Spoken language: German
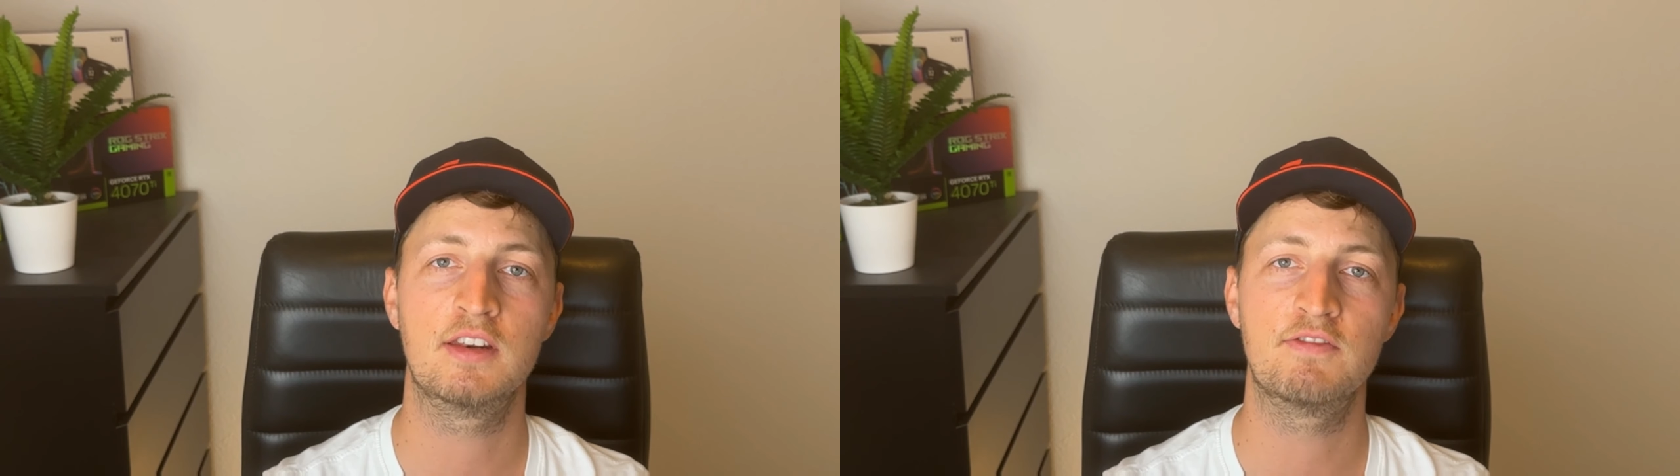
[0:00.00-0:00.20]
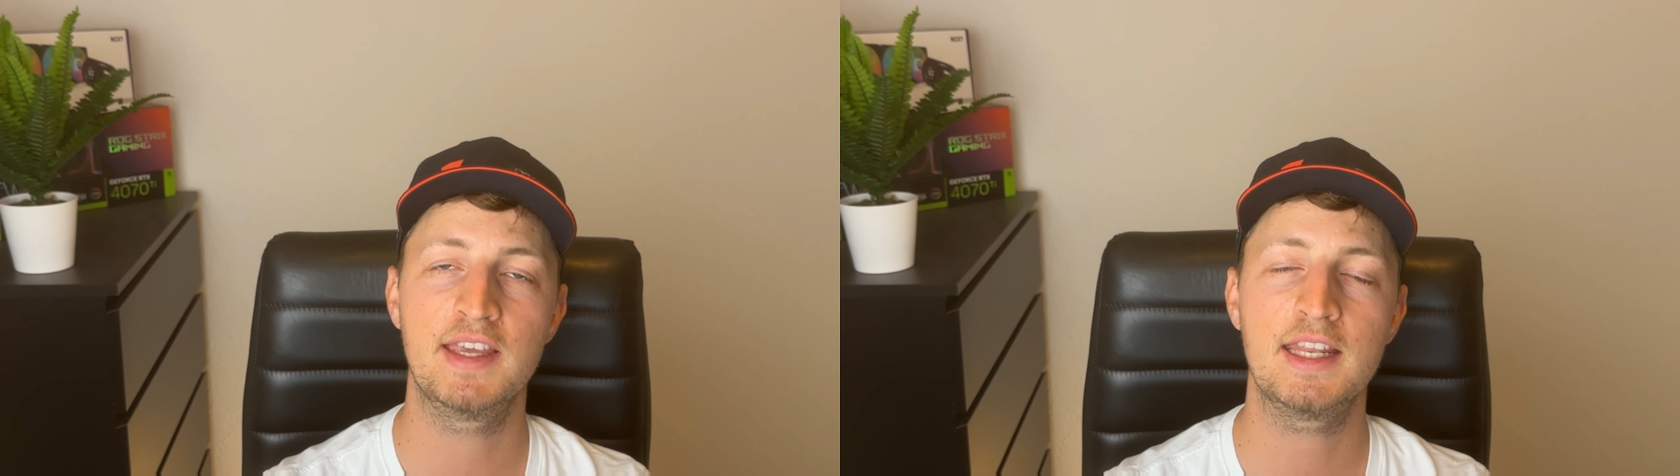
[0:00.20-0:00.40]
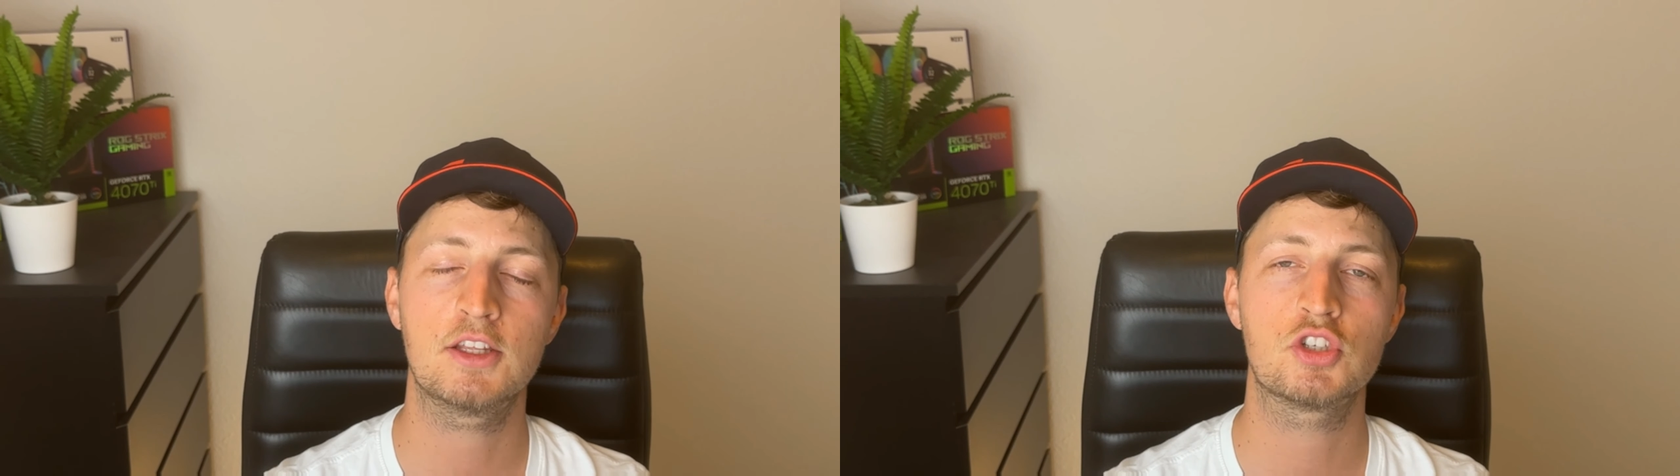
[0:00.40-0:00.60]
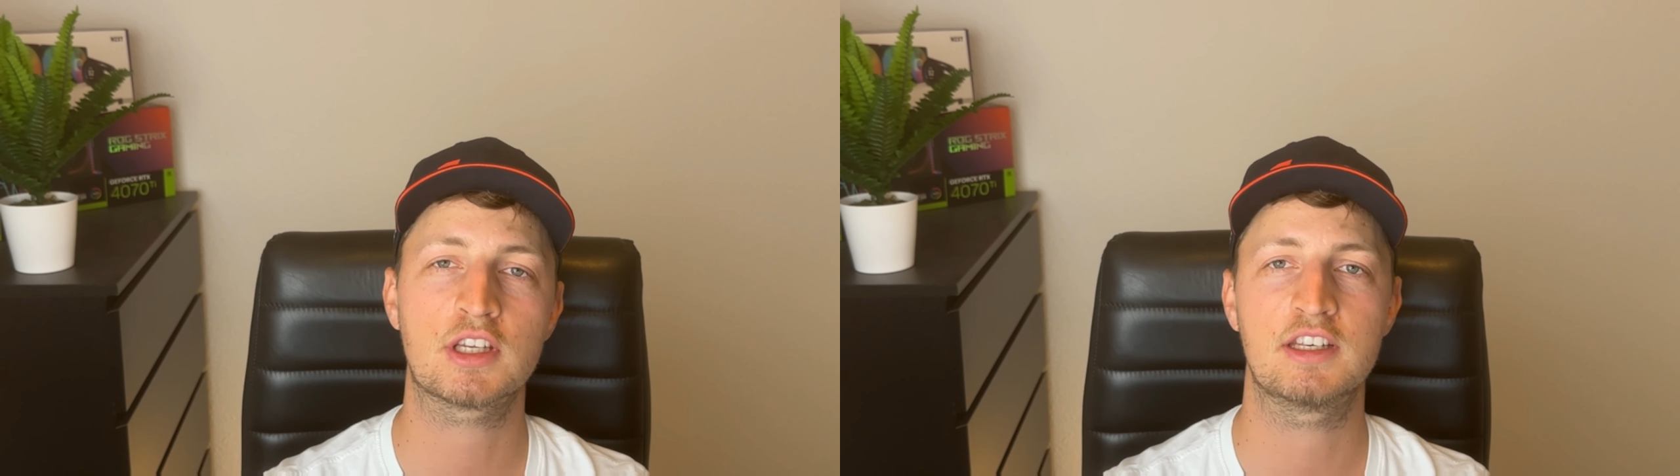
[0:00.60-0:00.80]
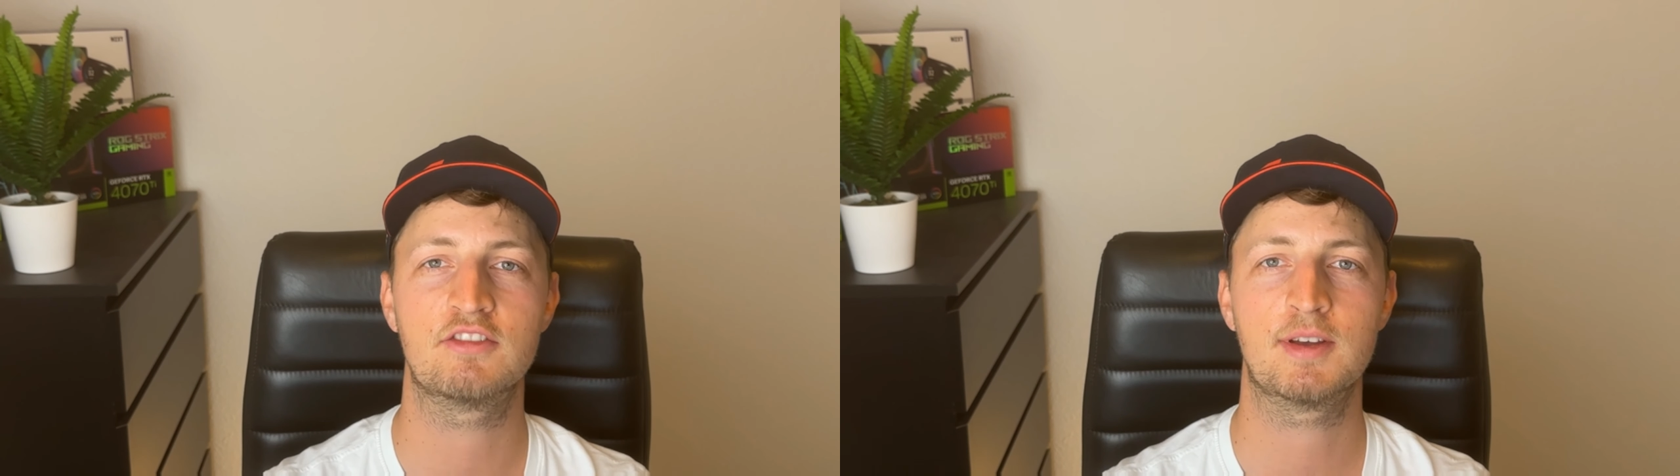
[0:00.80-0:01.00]
in wenigen
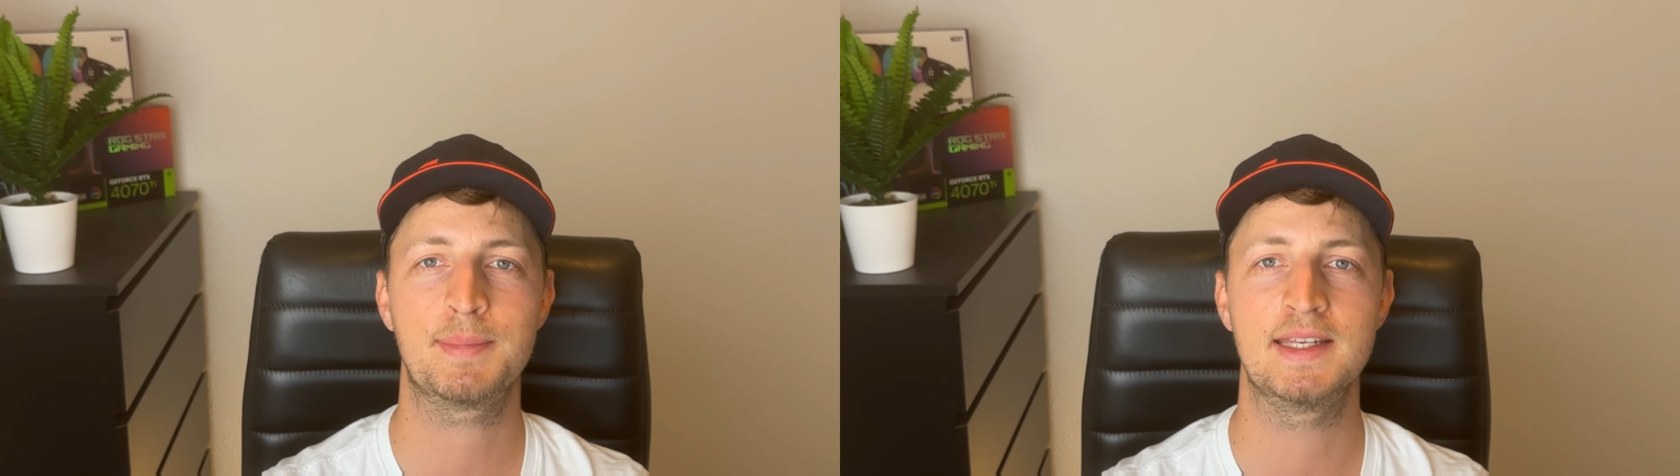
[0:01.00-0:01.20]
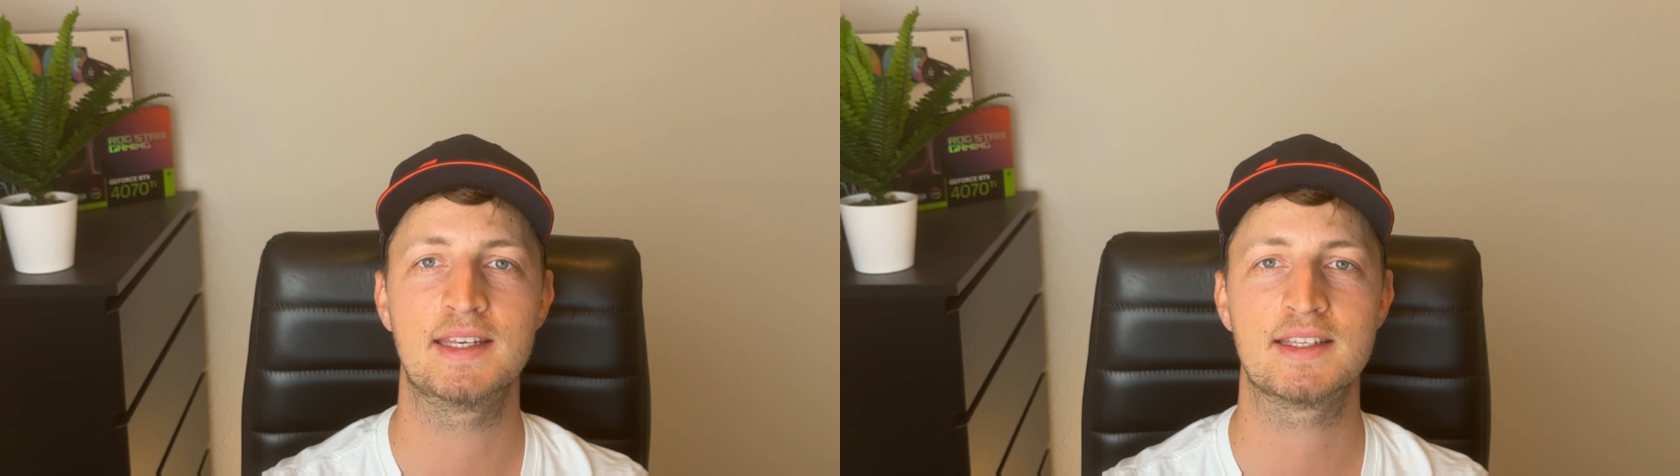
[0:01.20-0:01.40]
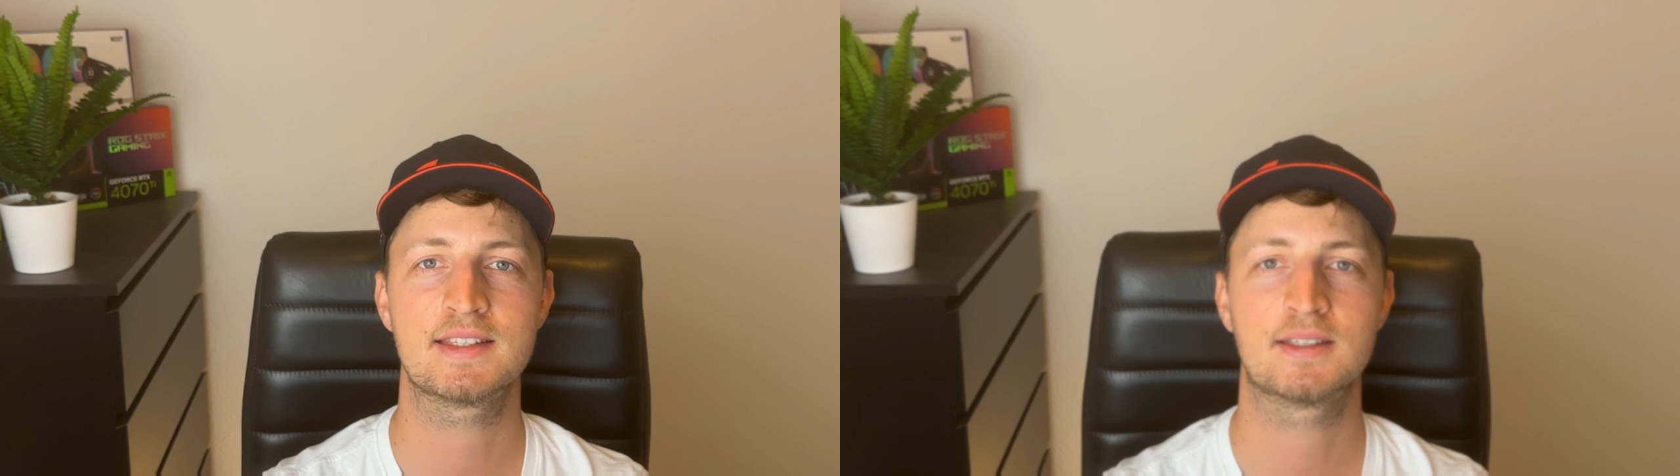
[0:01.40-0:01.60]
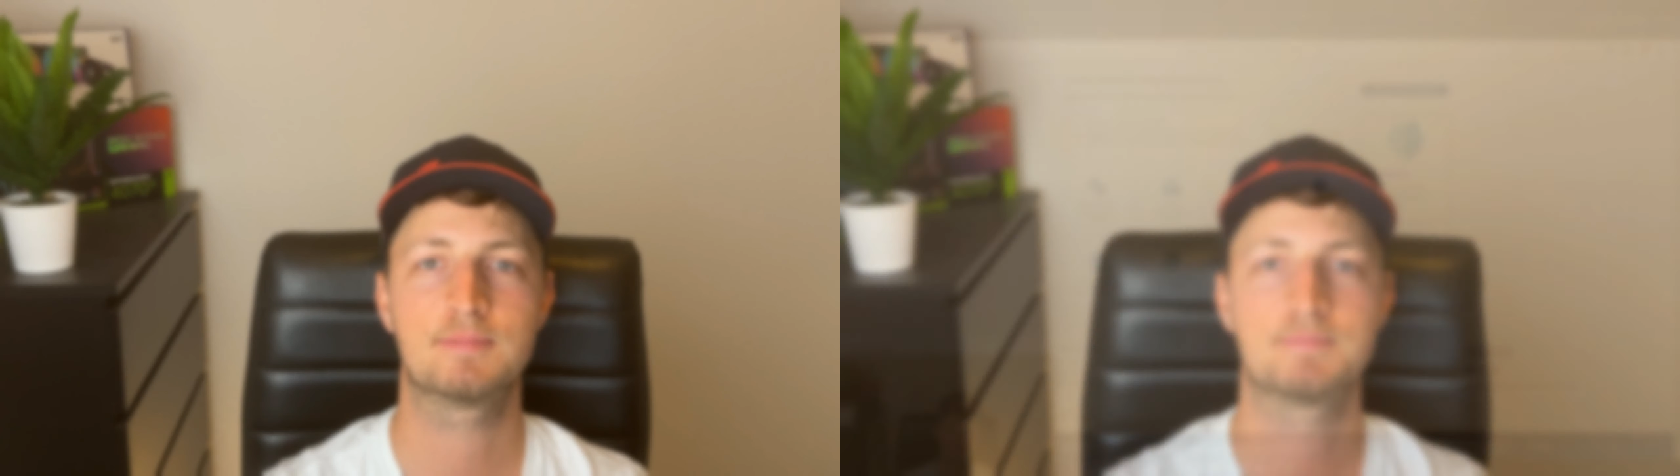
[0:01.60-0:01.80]
Schritten verbindest.